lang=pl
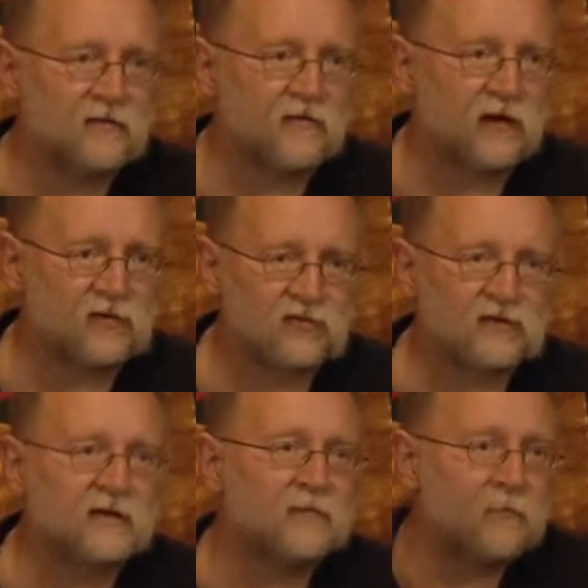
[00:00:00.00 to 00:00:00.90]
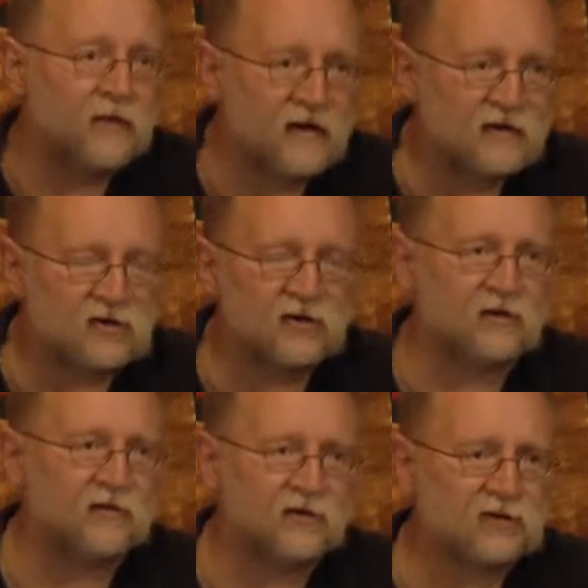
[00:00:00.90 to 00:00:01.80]
francuskiej poezji
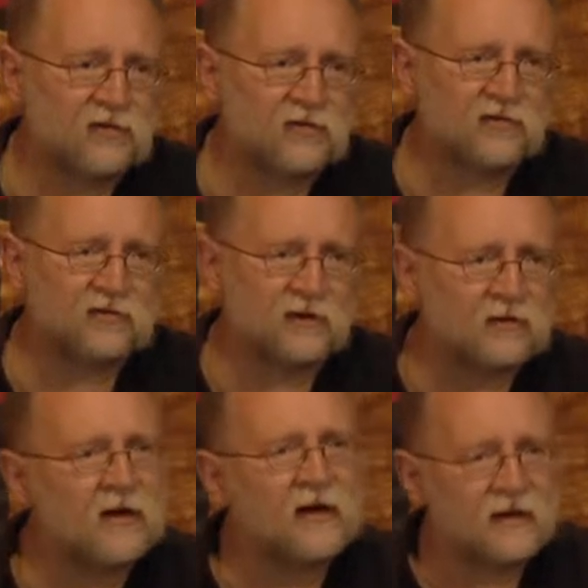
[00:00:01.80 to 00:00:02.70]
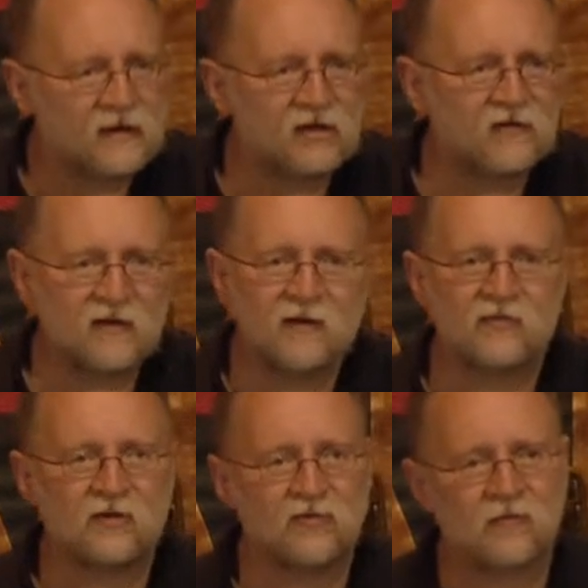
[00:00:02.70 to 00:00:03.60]
średniowiecznej, które zostało tak świetnie
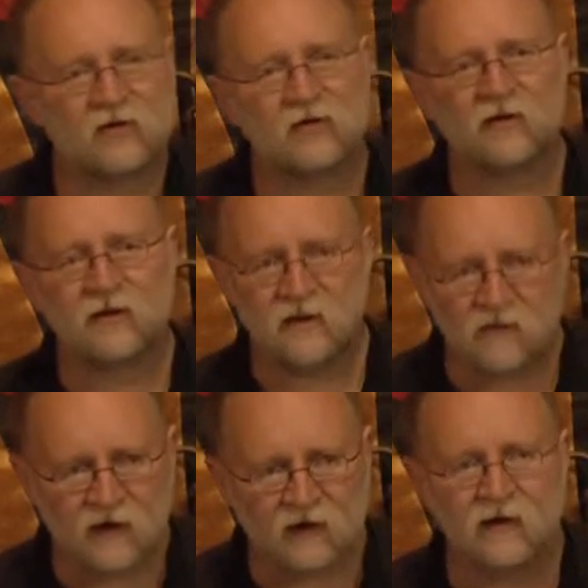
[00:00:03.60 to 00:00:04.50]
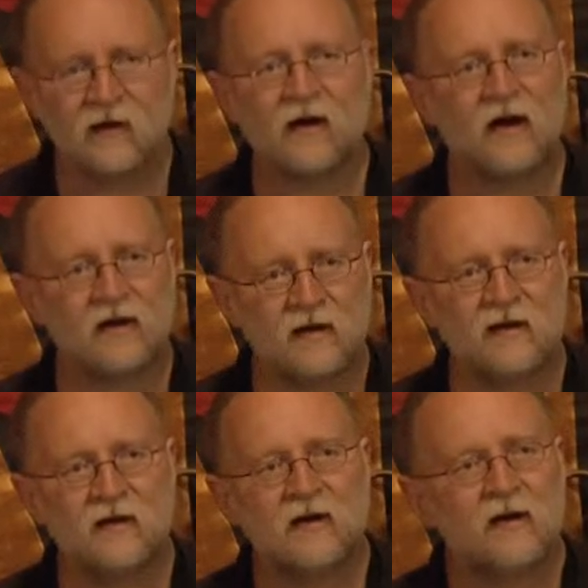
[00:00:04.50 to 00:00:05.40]
przetłumaczone. Niewiernie,
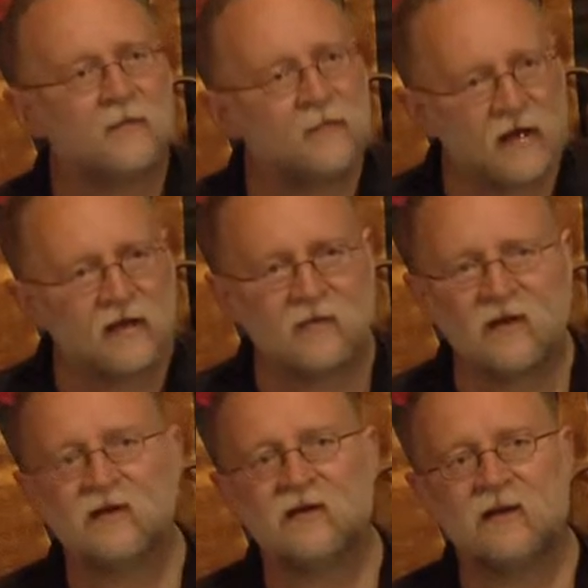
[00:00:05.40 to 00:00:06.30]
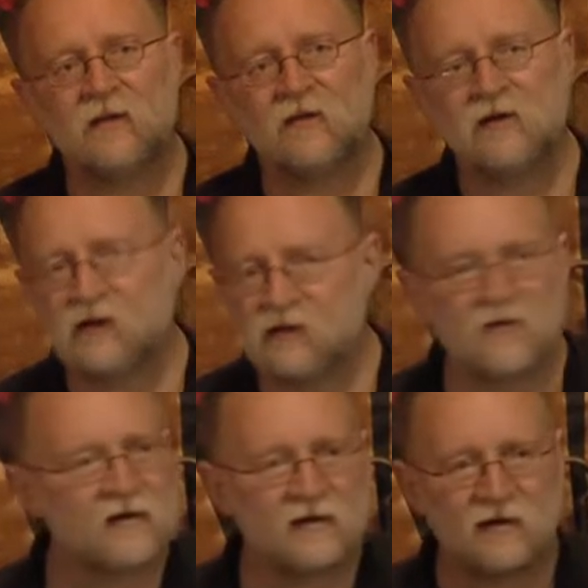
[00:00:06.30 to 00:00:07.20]
ale pięknym językiem i
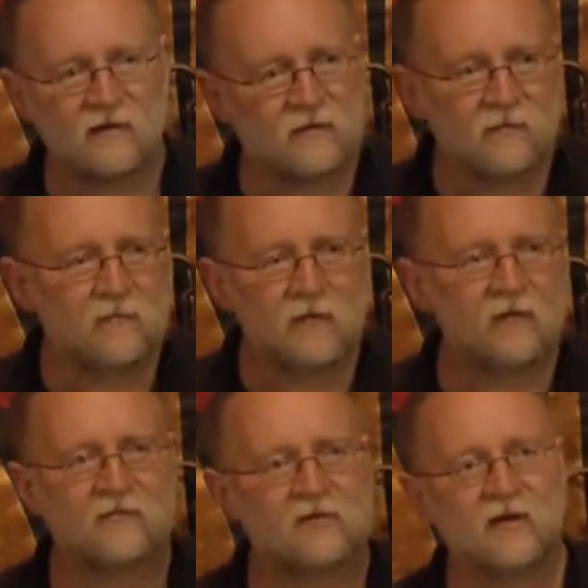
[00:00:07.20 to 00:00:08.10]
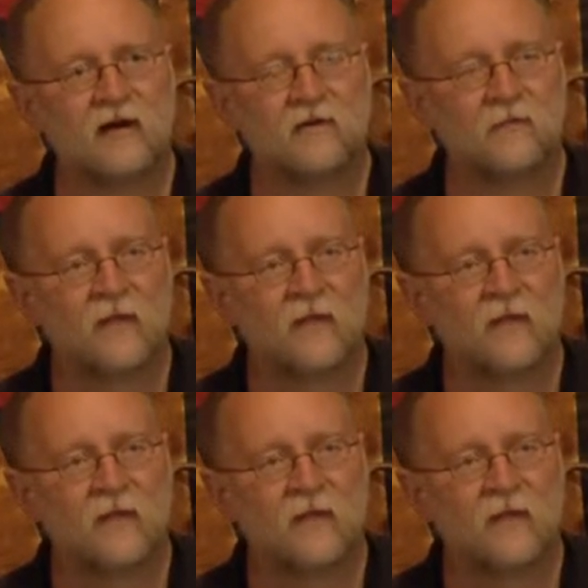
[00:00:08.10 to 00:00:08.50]
niezwykle miłe w czytaniu.